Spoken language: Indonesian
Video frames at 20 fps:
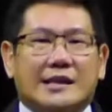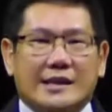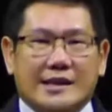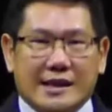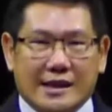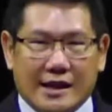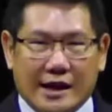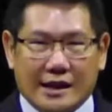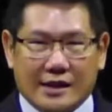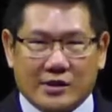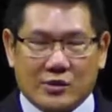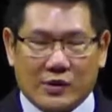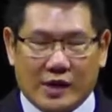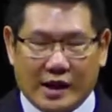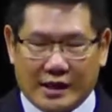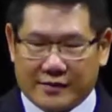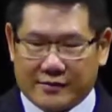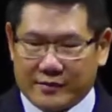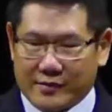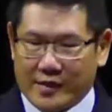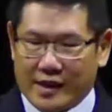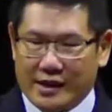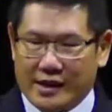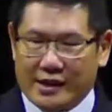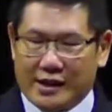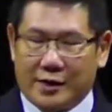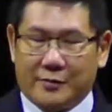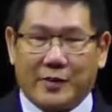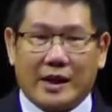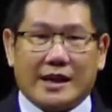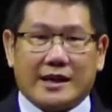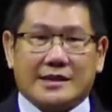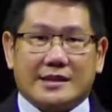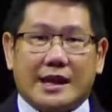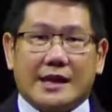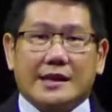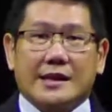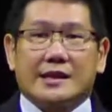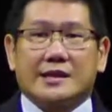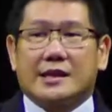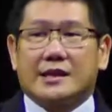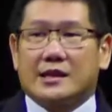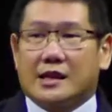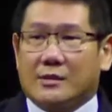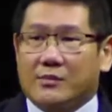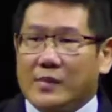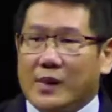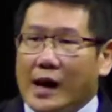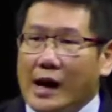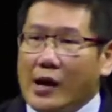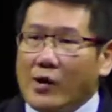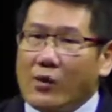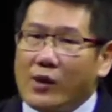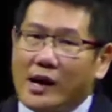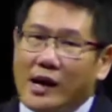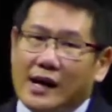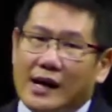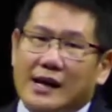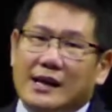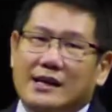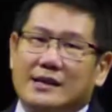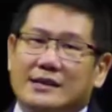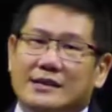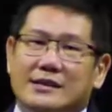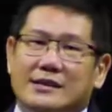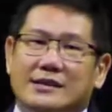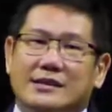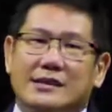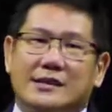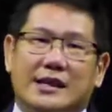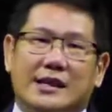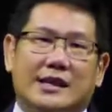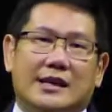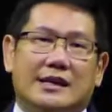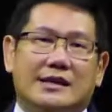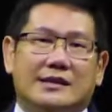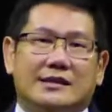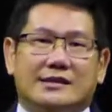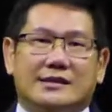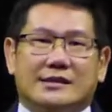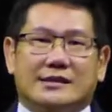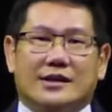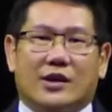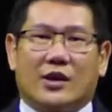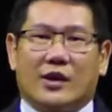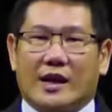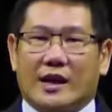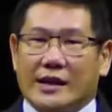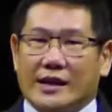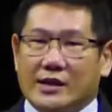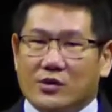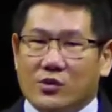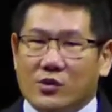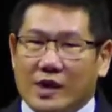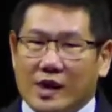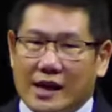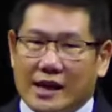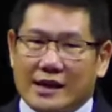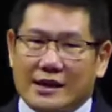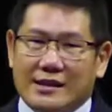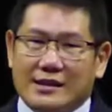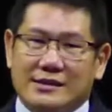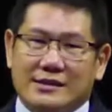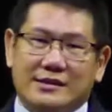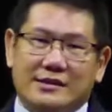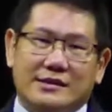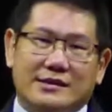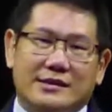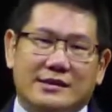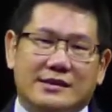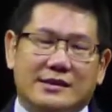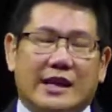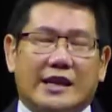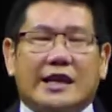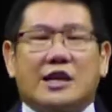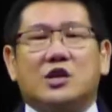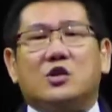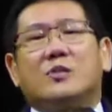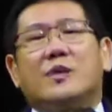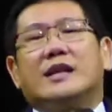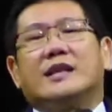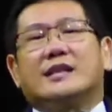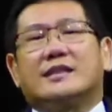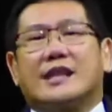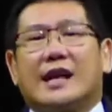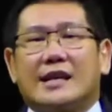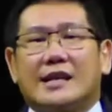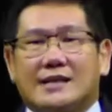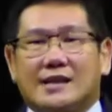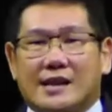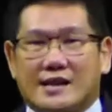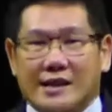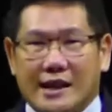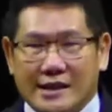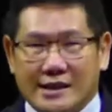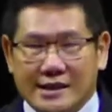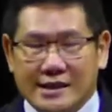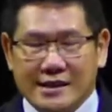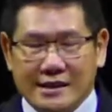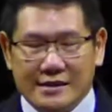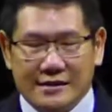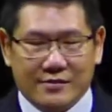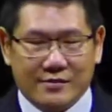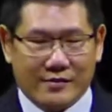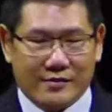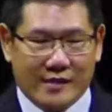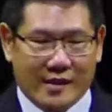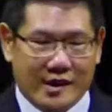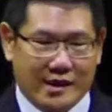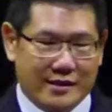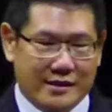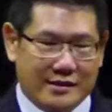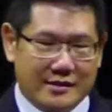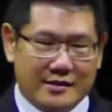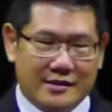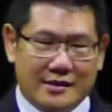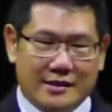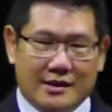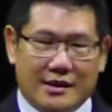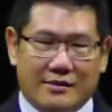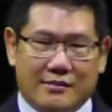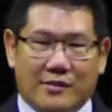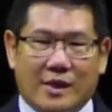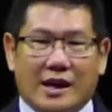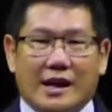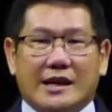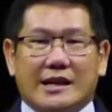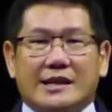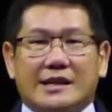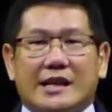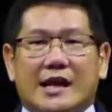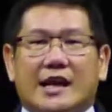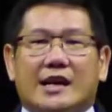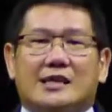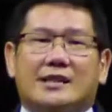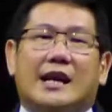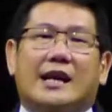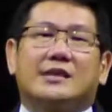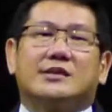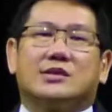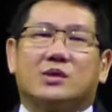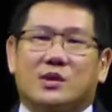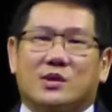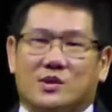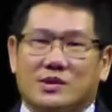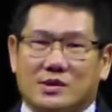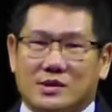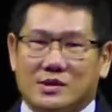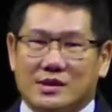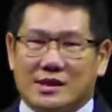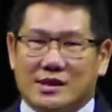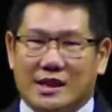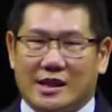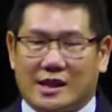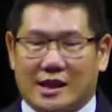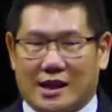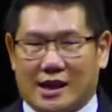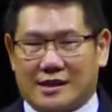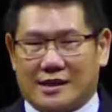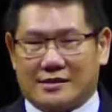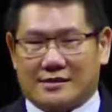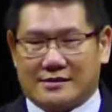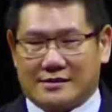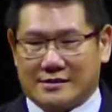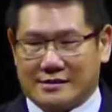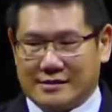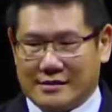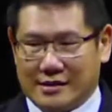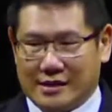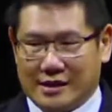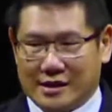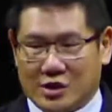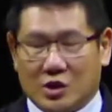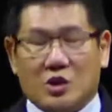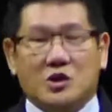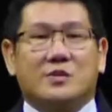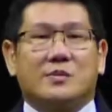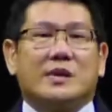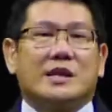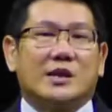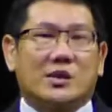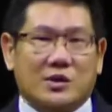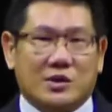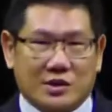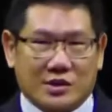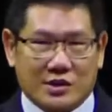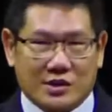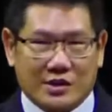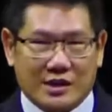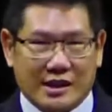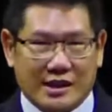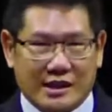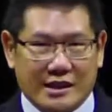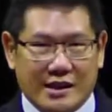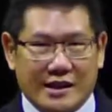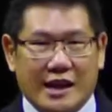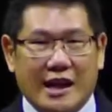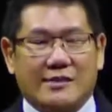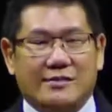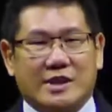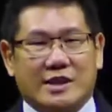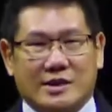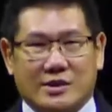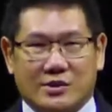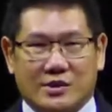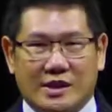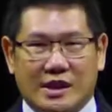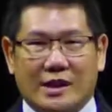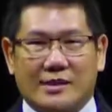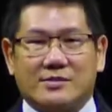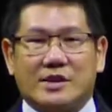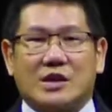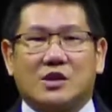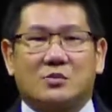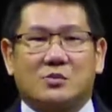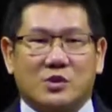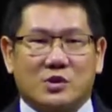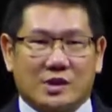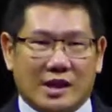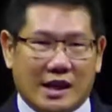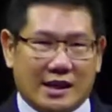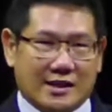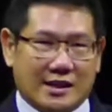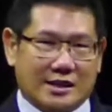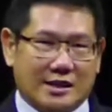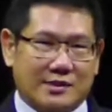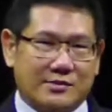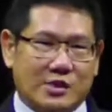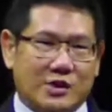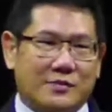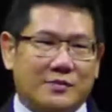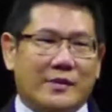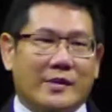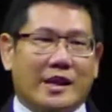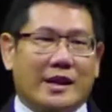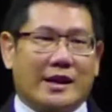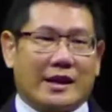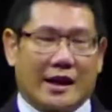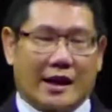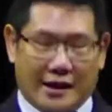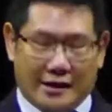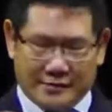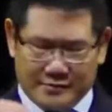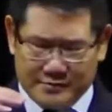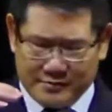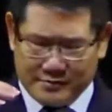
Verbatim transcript: kita dengan Tuhan. Tapi pada saat kita terbawa ya oleh lingkungan dan itu banyak sekali terjadi, maka kita akan hancur. Kita akan terus-menerus di dalam itu, dalam satu pusaran tersebut. Nah,